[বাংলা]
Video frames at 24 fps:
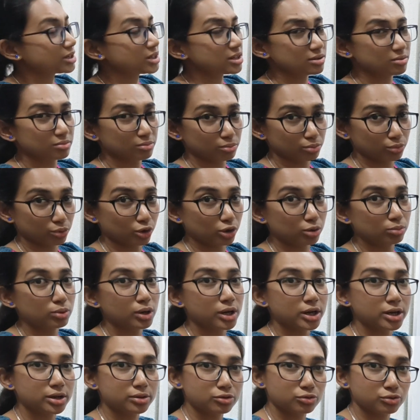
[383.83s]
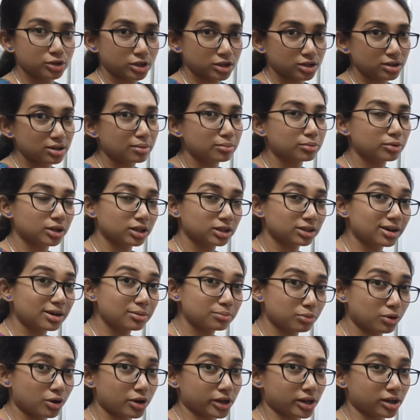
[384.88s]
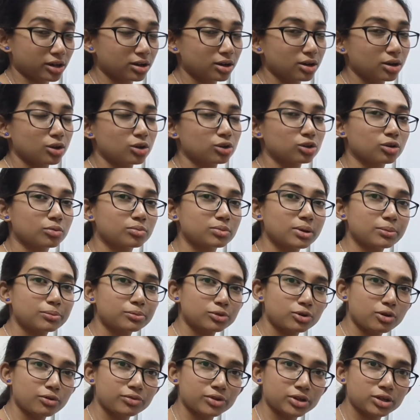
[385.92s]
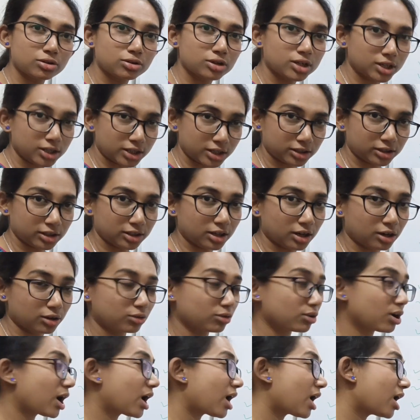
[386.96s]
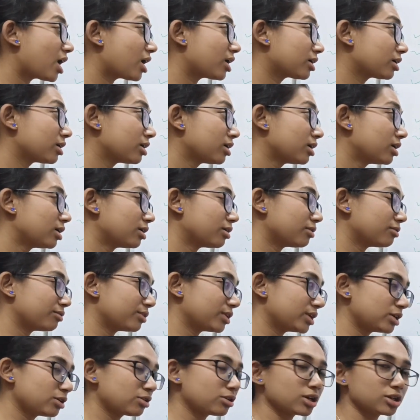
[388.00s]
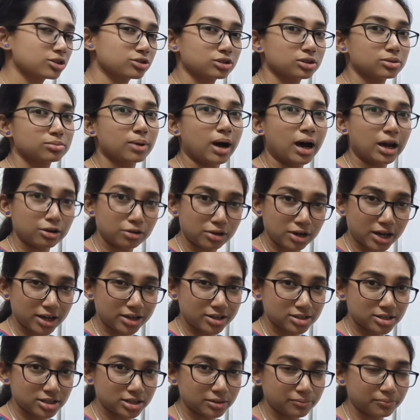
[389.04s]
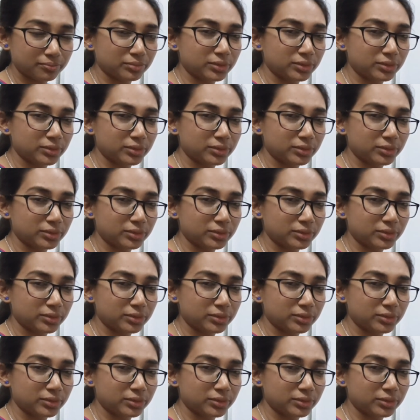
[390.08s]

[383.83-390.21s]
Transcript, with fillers: আমি বলবো এই রুটিনটা বলে দেওয়ার পরে তোমরা পুরো ভিডিওটা দেখতে থাকো আর ভিডিওটা যদি ভালো লাগছে